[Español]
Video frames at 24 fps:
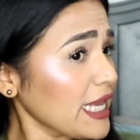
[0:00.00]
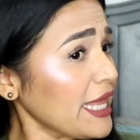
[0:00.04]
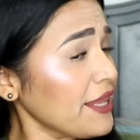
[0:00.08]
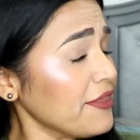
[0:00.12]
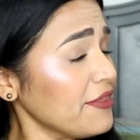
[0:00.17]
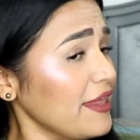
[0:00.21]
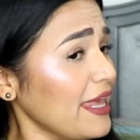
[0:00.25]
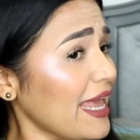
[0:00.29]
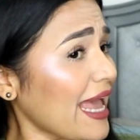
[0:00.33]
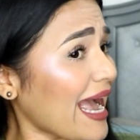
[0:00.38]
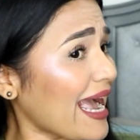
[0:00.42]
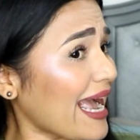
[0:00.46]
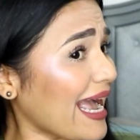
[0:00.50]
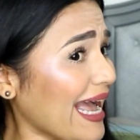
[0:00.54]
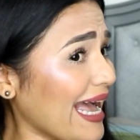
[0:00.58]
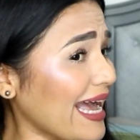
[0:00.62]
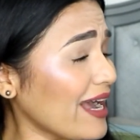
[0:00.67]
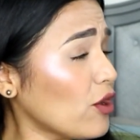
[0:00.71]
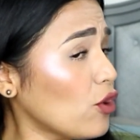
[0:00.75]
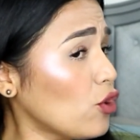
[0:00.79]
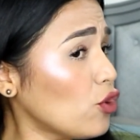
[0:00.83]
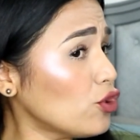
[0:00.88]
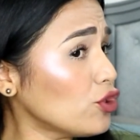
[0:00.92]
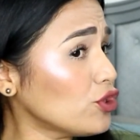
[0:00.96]
de
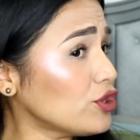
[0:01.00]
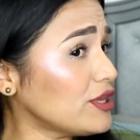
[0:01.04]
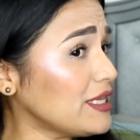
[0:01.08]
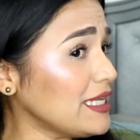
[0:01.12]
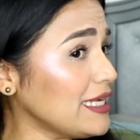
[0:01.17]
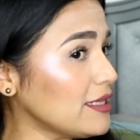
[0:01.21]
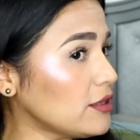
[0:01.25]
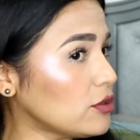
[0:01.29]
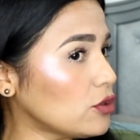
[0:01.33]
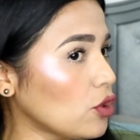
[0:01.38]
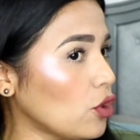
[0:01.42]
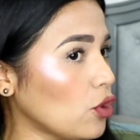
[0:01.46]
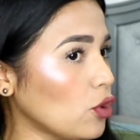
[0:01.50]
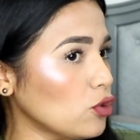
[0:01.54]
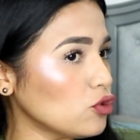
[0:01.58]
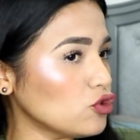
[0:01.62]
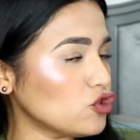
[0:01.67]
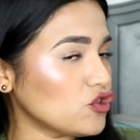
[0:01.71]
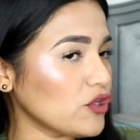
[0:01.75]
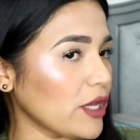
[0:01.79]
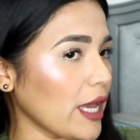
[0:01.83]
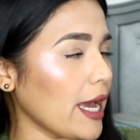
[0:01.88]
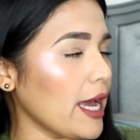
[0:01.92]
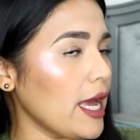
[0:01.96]
acá cortito, o
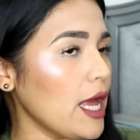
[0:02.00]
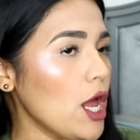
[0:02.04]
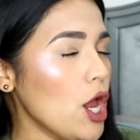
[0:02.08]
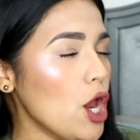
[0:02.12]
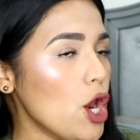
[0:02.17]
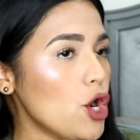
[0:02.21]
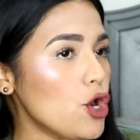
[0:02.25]
sea,